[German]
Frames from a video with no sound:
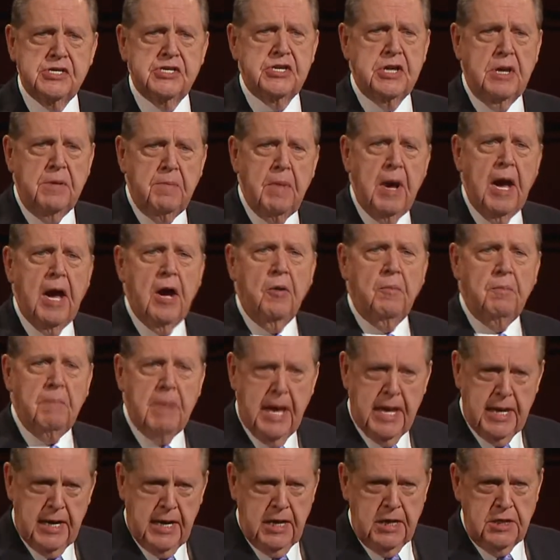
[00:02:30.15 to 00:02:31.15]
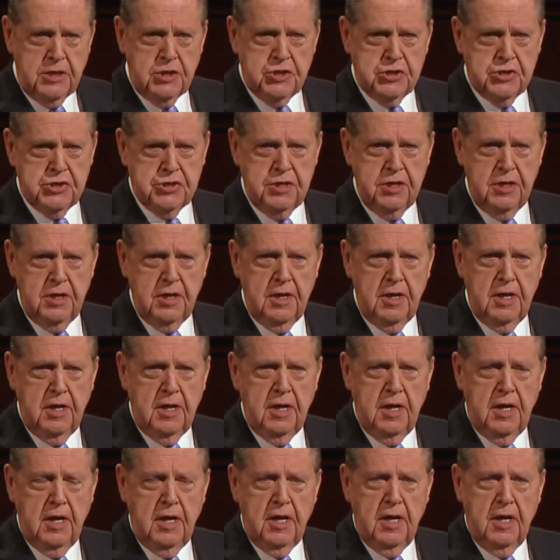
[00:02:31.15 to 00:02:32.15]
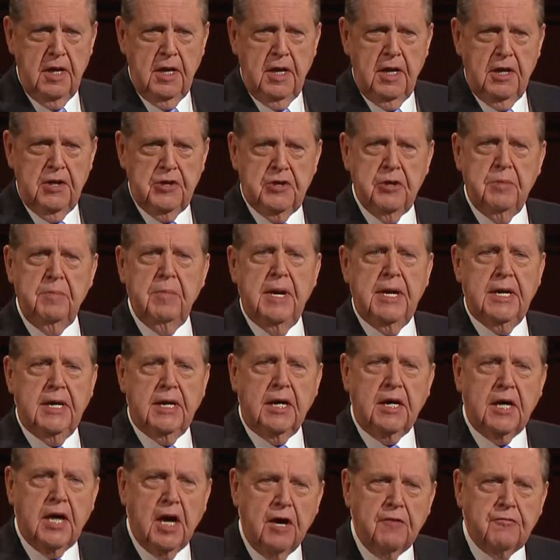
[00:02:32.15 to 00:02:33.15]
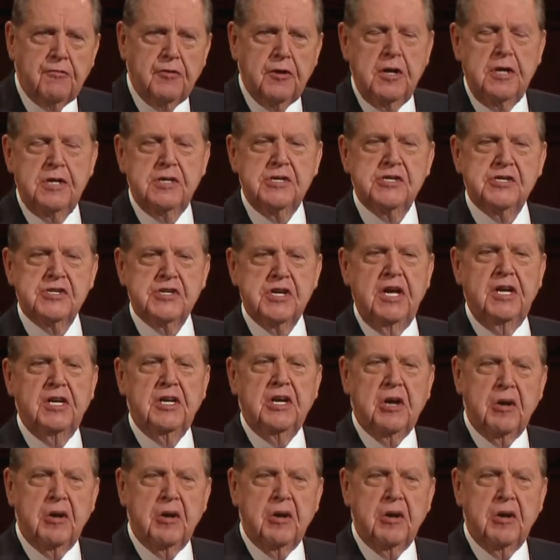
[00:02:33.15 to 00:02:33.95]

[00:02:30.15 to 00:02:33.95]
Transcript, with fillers: hat ganz richtig festgestellt, dass der Satan es irgendwie geschafft hat,